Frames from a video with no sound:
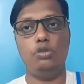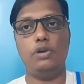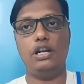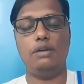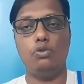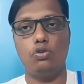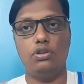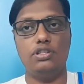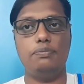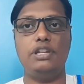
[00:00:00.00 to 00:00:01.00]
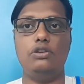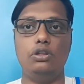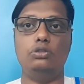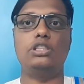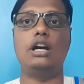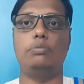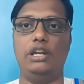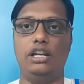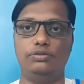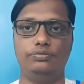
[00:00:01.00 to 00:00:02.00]
পরিবার নামক কনসেপ্টটাই হয়তো থাকবে
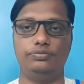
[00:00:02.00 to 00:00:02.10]
না